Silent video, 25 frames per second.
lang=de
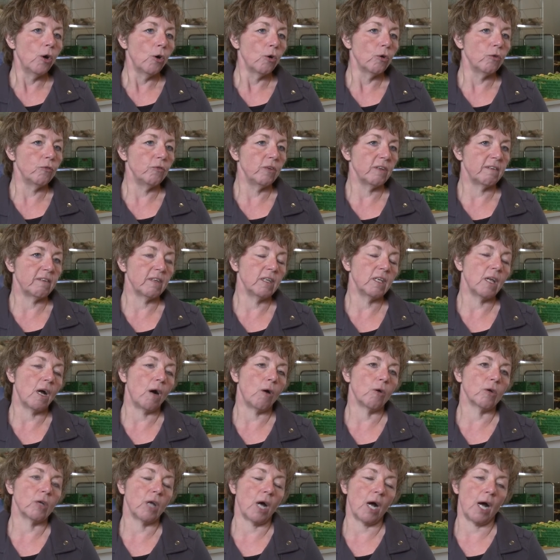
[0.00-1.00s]
Und wir sind
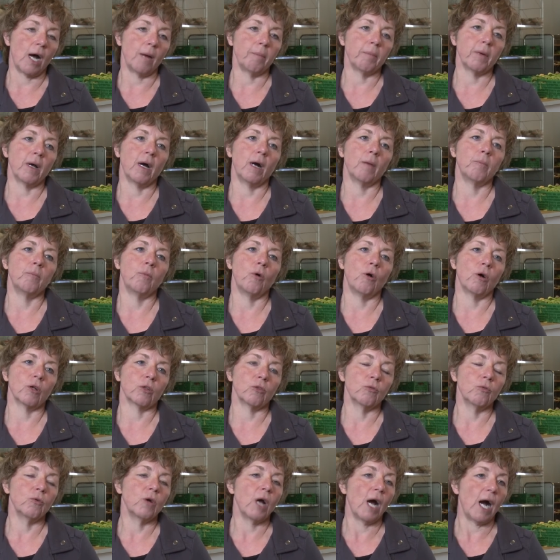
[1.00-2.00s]
auch nach
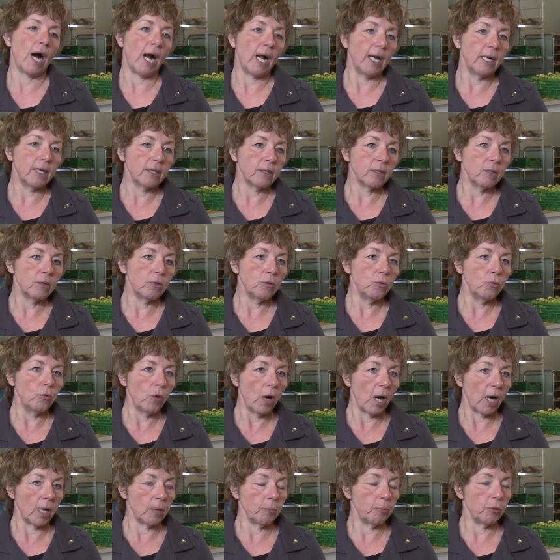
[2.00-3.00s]
Abgabenordnung gehalten,
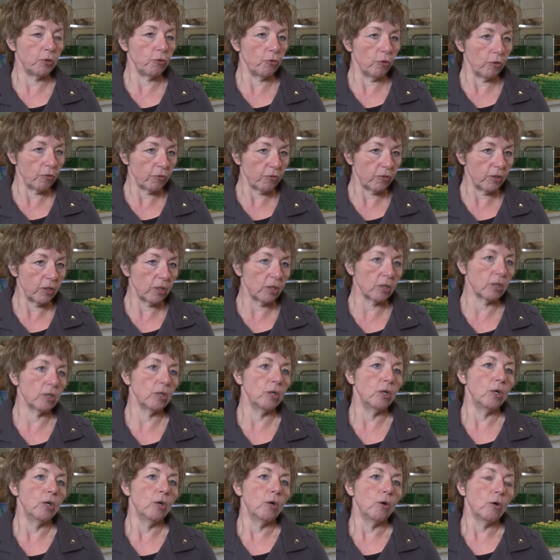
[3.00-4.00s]
nur an Bedürftige
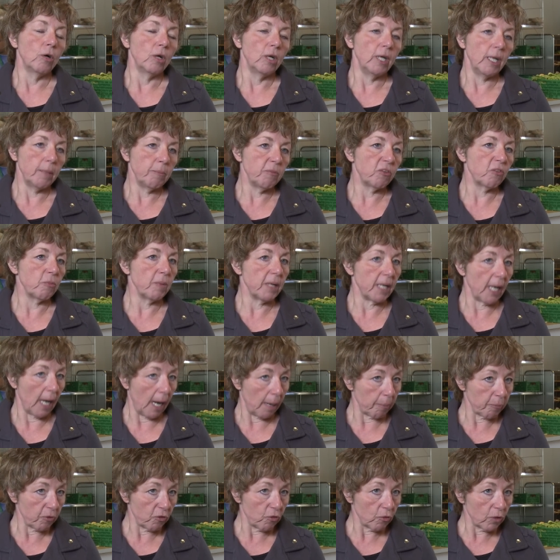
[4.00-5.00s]
Lebensmittel
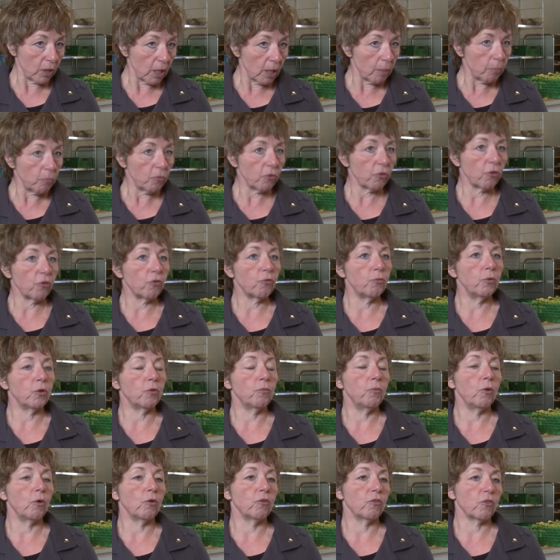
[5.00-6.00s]
abzugeben, sonst
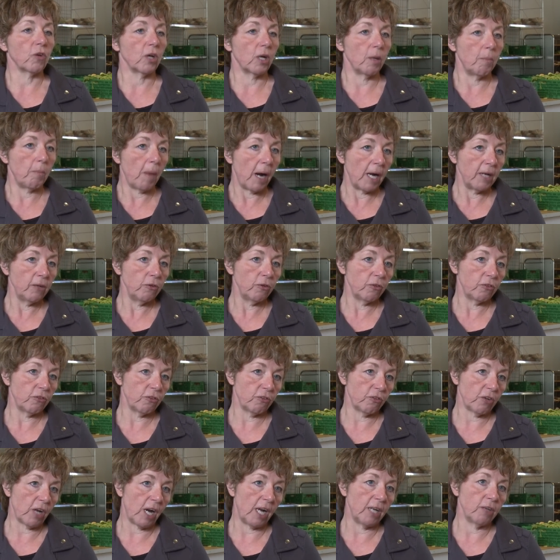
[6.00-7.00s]
würden wir unsere
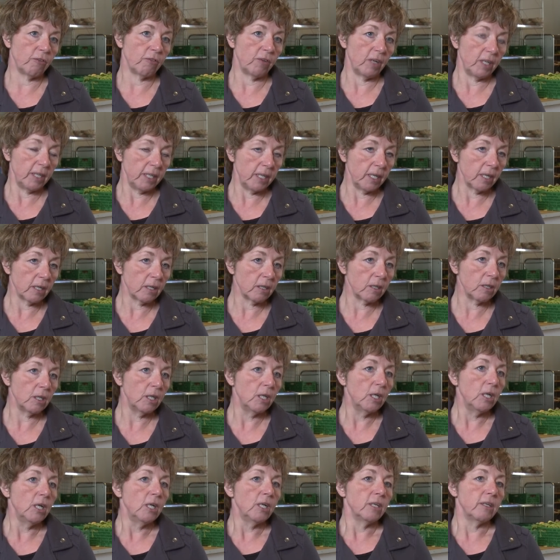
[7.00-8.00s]
Gemeinnützigkeit verlieren.
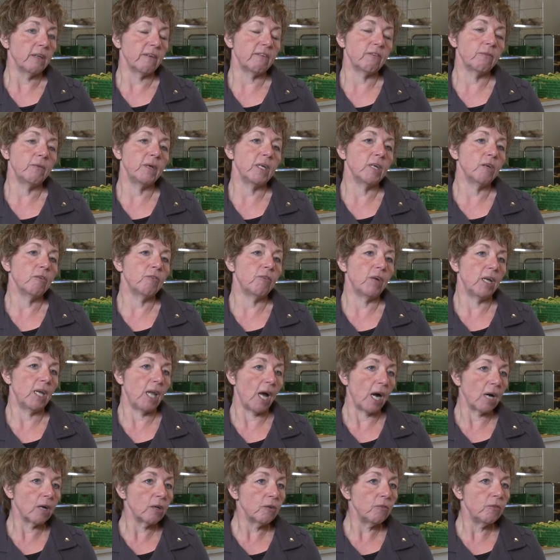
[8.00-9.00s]
Deswegen
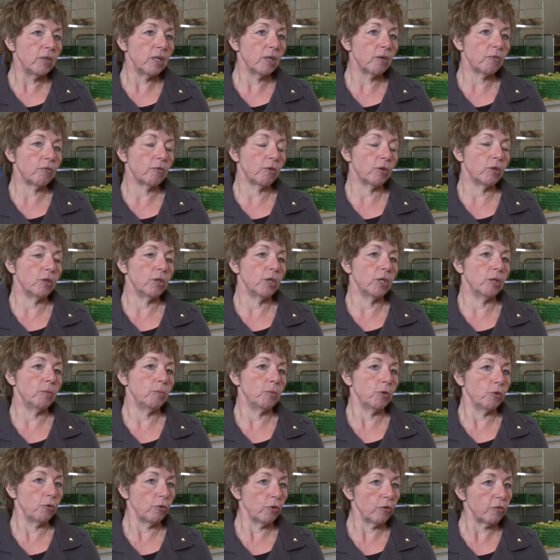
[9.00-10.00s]
verlangen wir von den
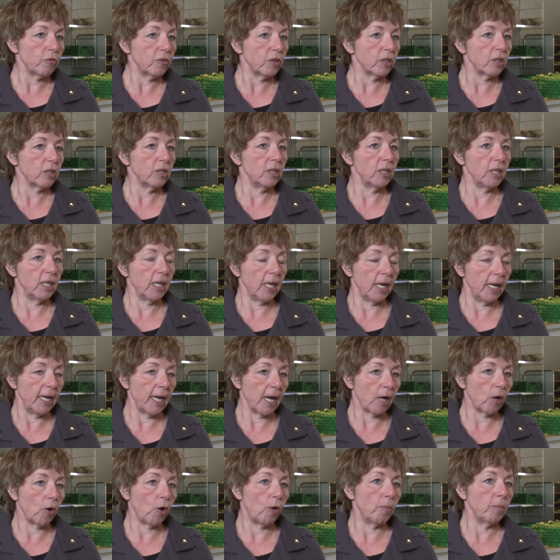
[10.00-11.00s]
Bedürftigen, die
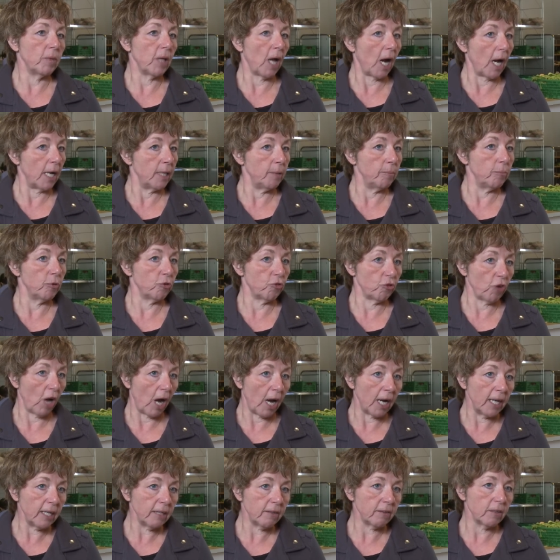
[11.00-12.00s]
hierher kommen, einen
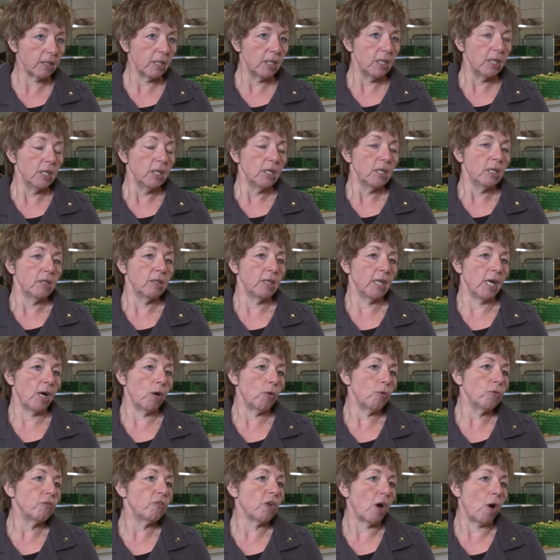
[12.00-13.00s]
Bescheid,
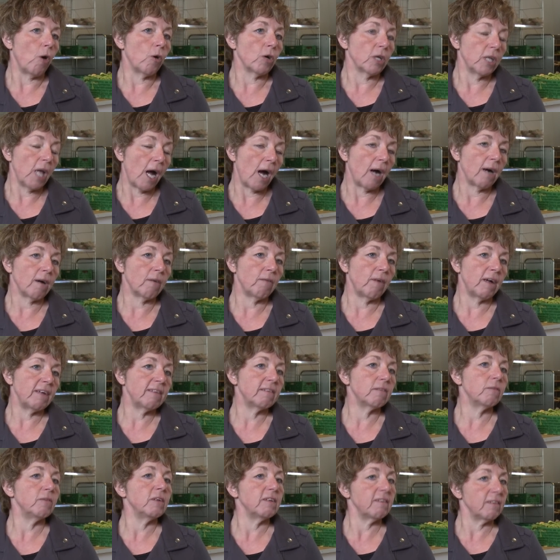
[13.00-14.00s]
der uns auch
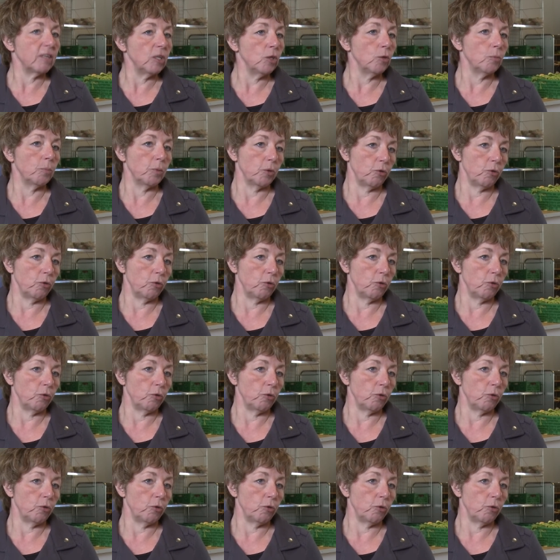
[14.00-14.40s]
nachweist, wir sind